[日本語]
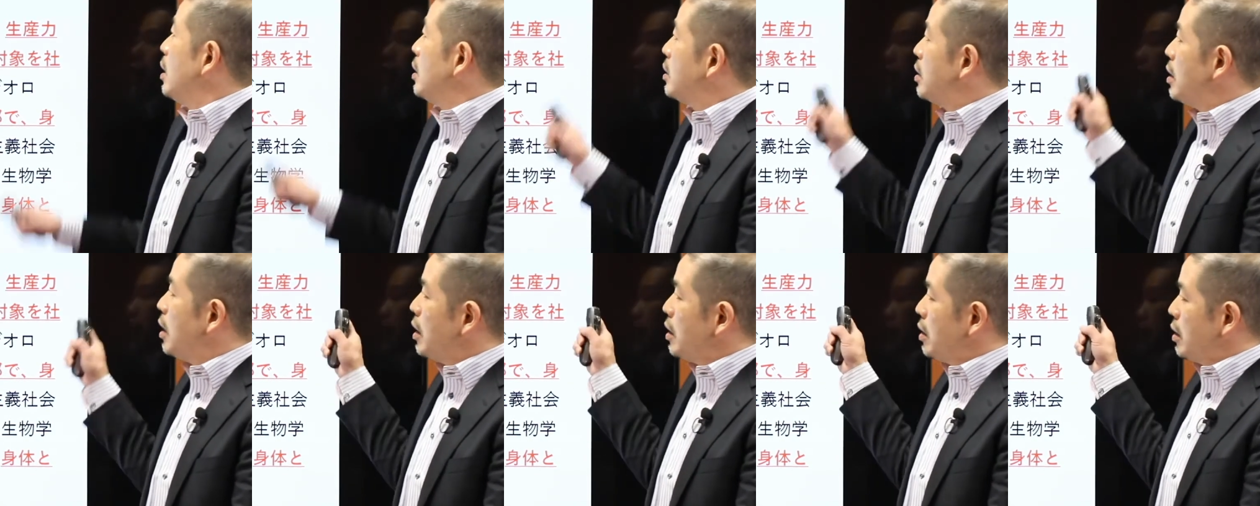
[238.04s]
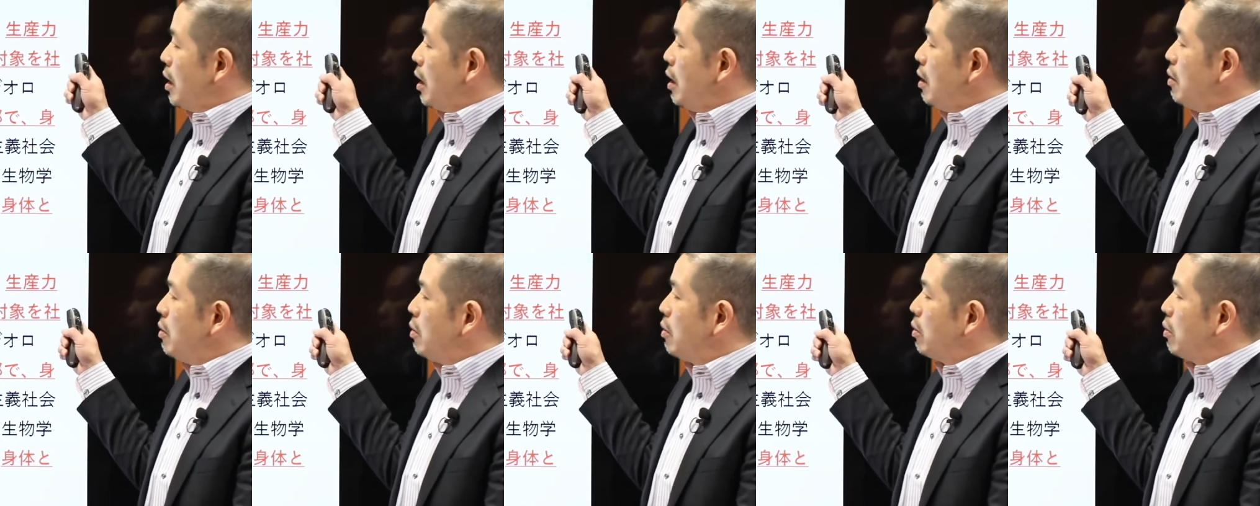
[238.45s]
生
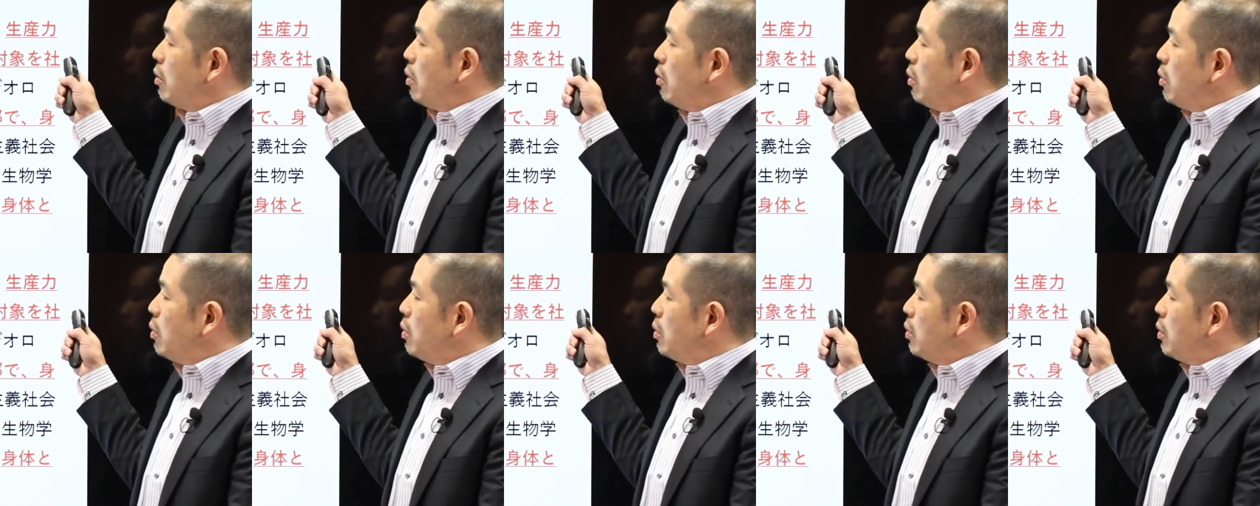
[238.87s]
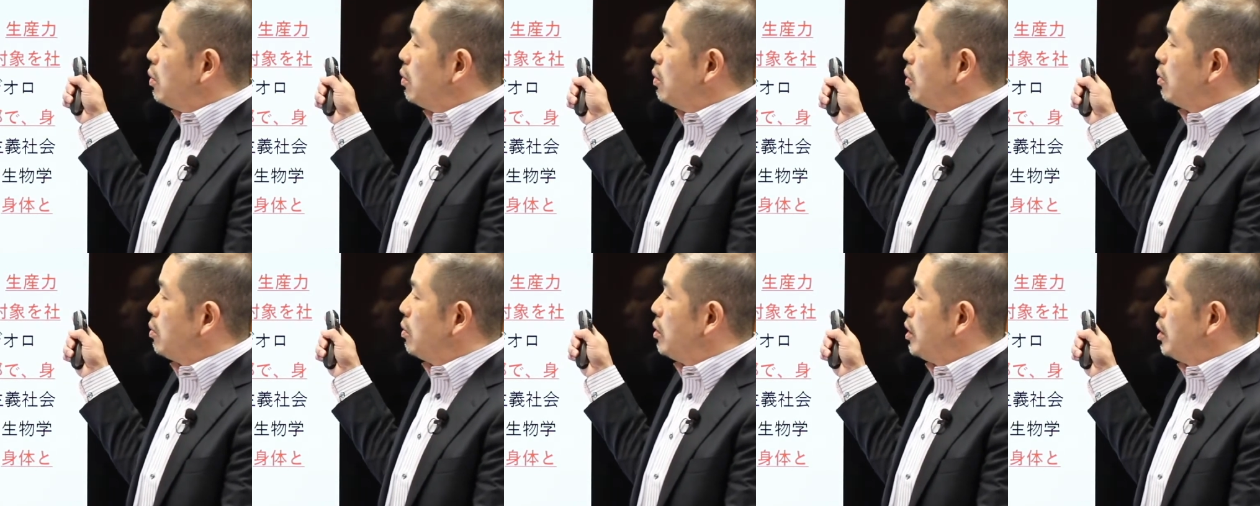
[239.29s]
産力と労
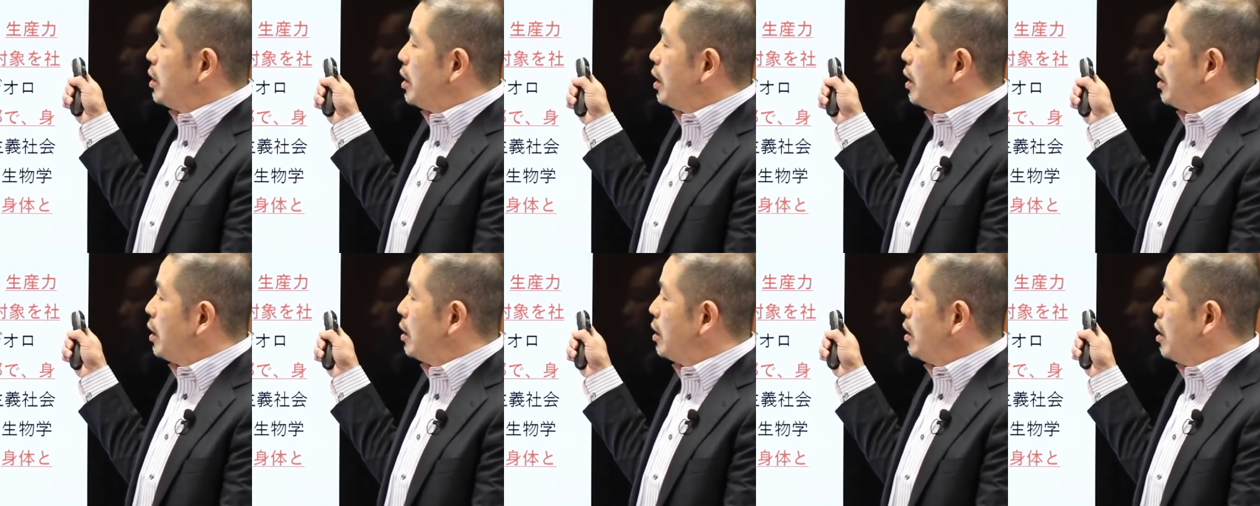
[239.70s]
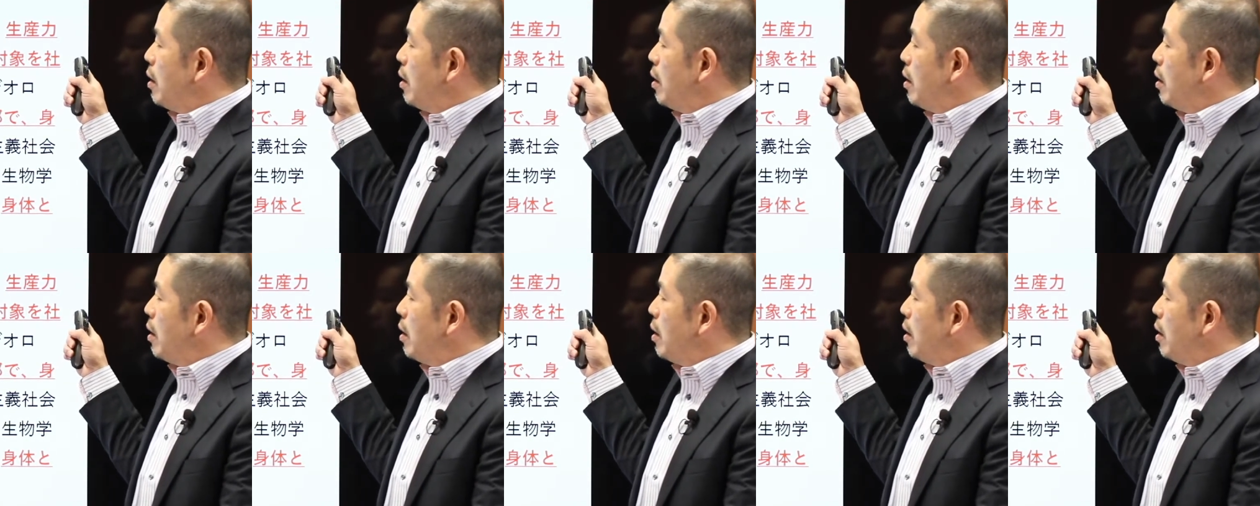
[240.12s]
働力に従っ